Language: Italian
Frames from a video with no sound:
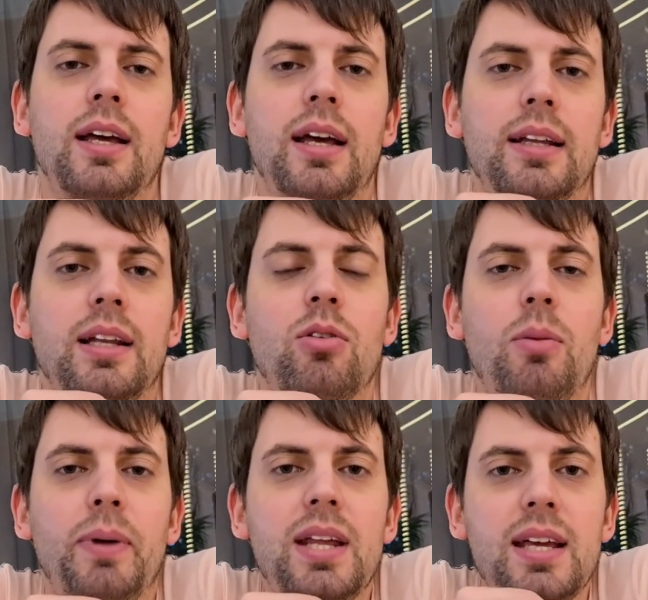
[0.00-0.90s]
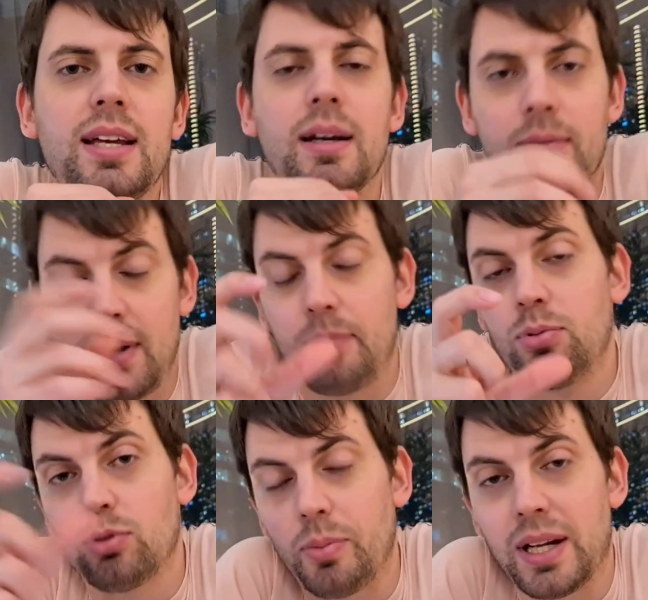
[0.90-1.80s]
eh, dell'Europa League
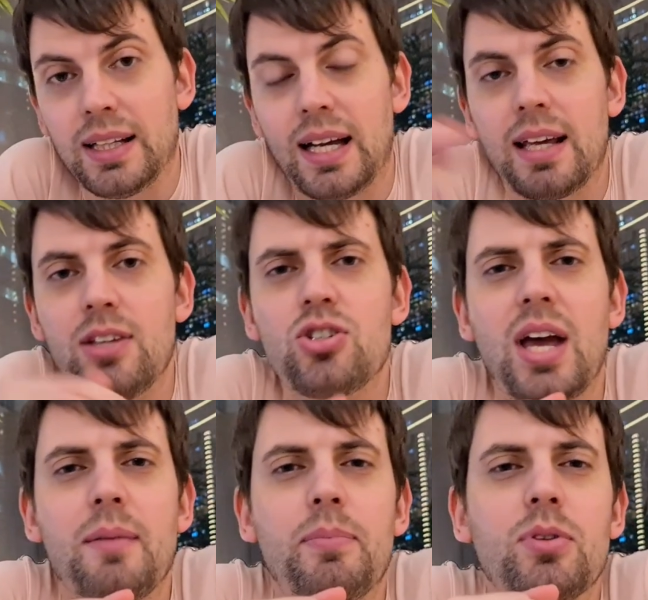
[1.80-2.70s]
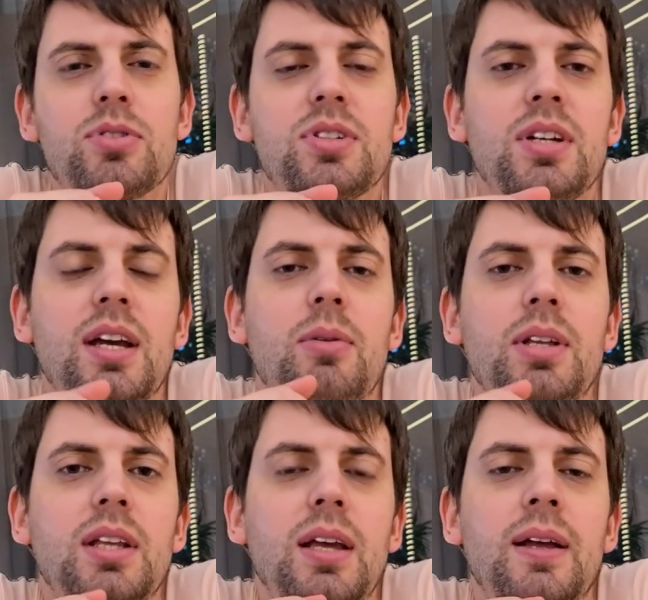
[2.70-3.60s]
appunto per andare in Champions e
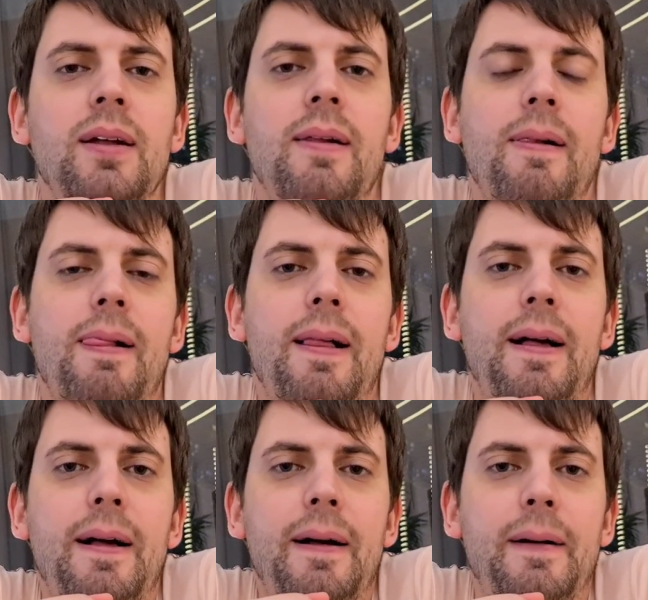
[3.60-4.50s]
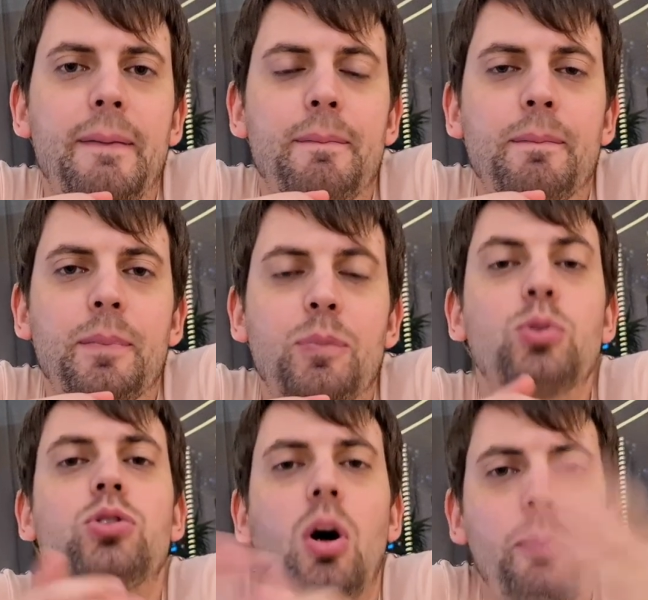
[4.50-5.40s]
quindi ehm,
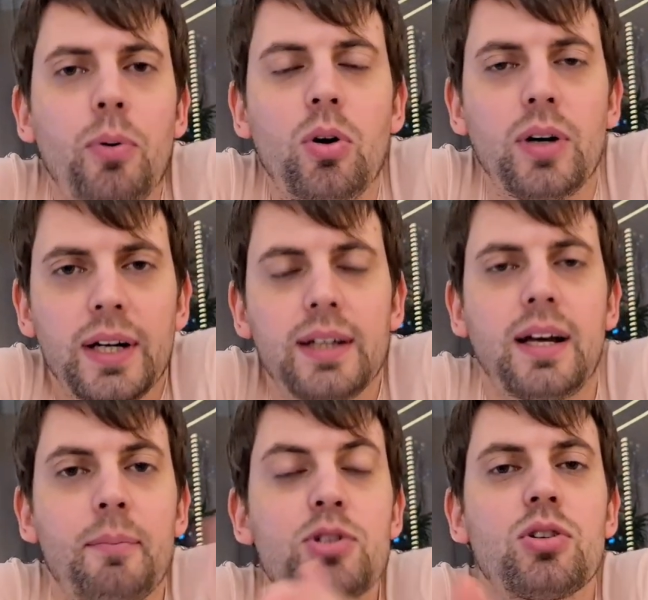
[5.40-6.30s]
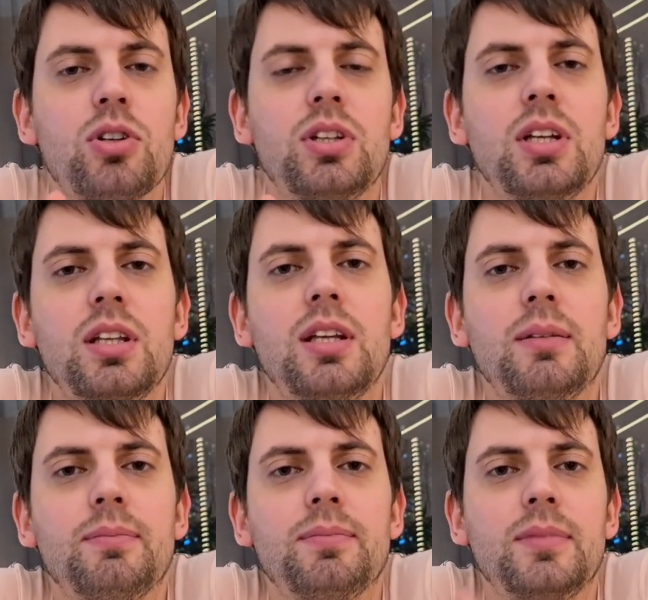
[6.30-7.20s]
purtroppo eh, ha bisogno di,
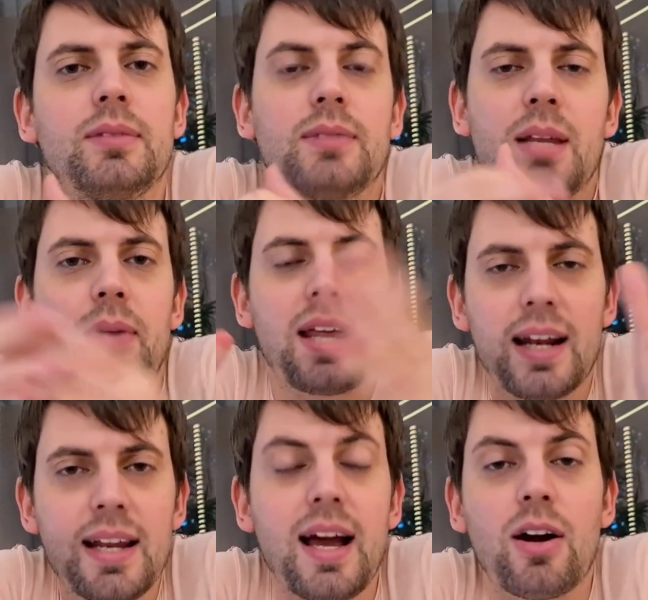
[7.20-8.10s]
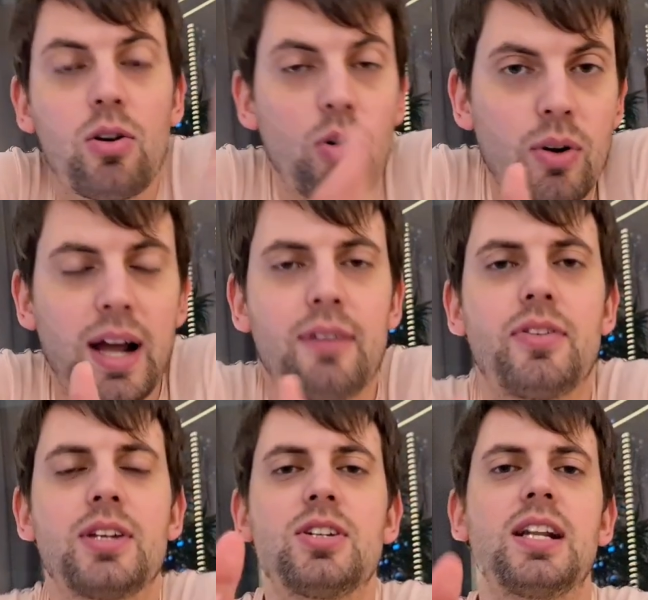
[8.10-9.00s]
di, di, rimanere lì ancora
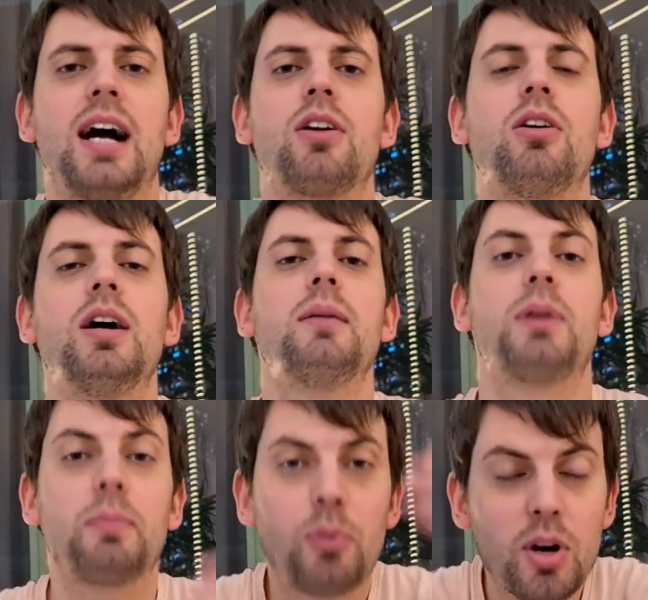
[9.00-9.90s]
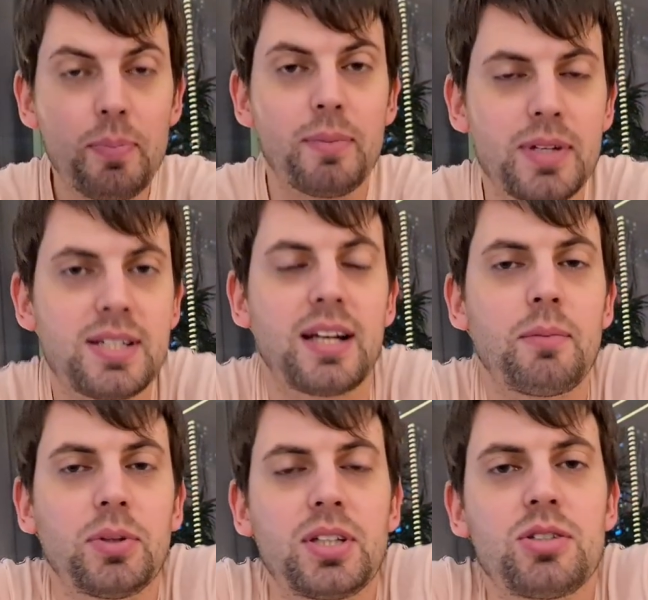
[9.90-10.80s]
fino a gennaio per poi pensare
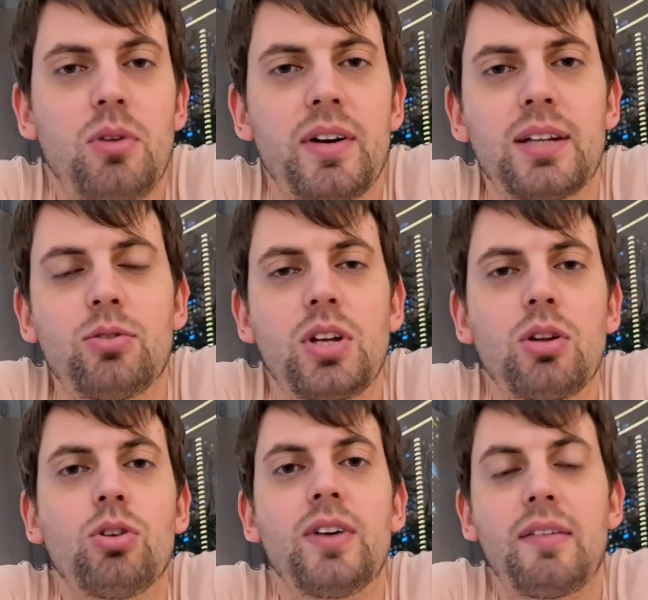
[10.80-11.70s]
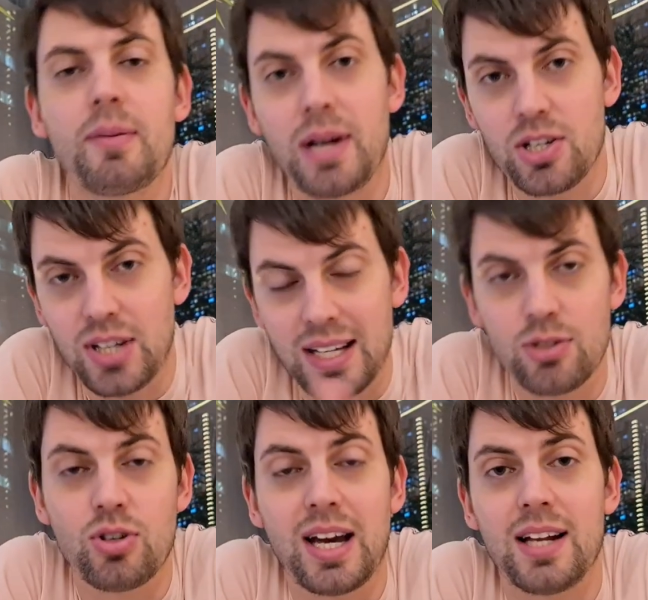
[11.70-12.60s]
di potersi muovere a Torino dove avrebbe la
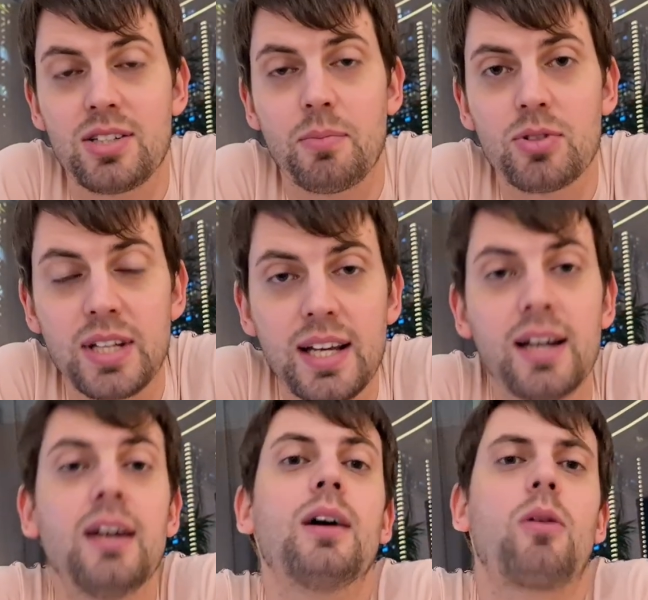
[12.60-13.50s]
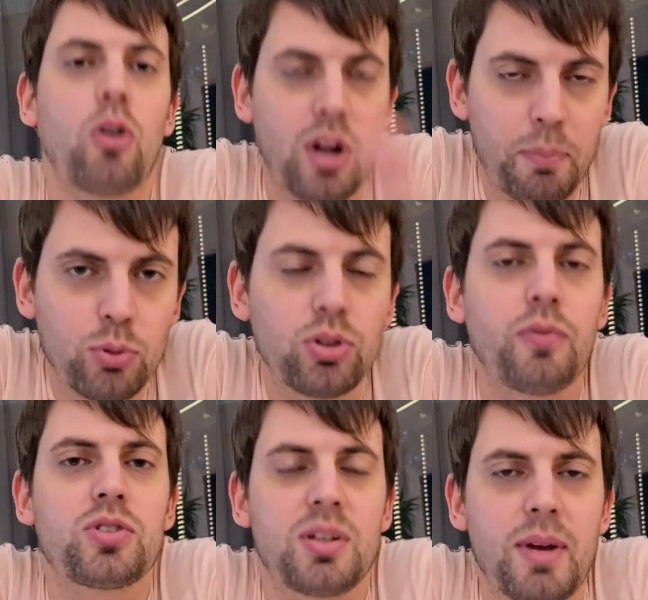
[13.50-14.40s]
chance di giocare la Champions League qualora appunto
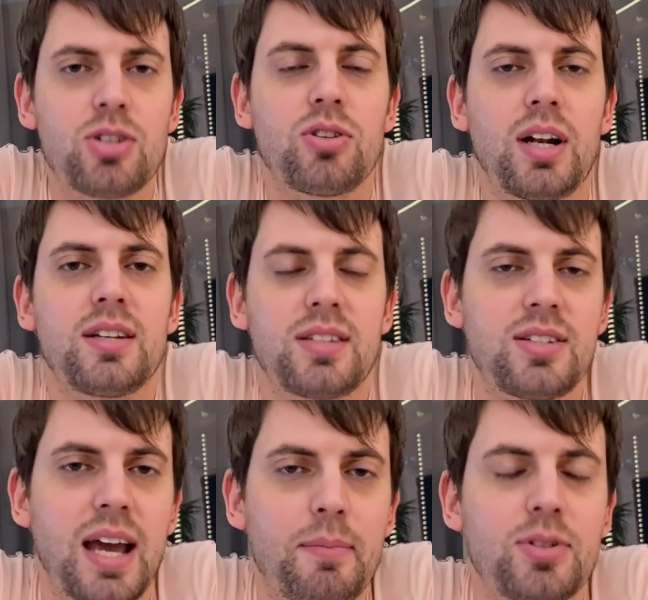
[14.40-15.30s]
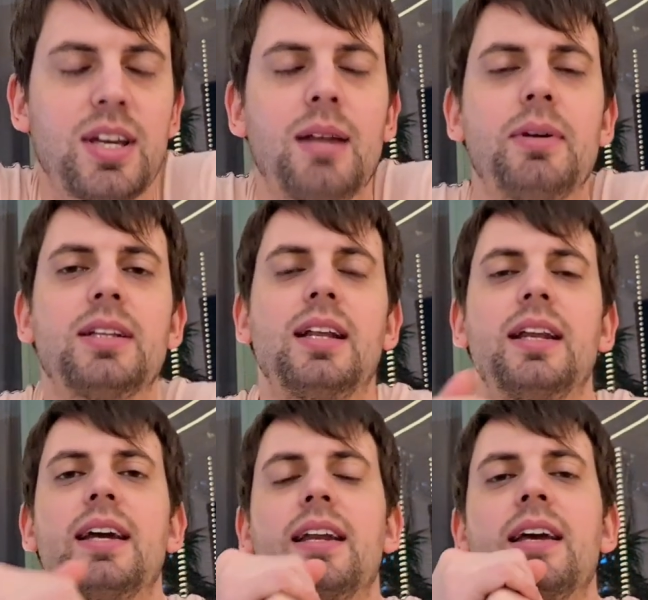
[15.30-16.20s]
fosse messo nella lista Champions, chiaramente ad
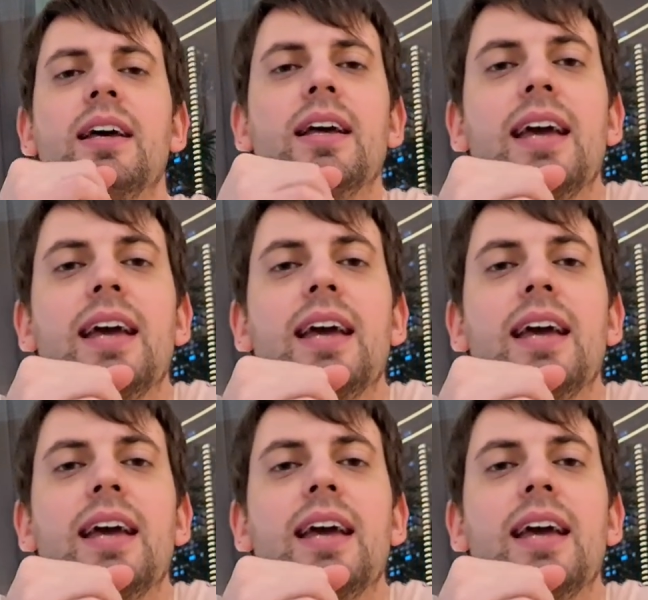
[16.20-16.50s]
Allegri.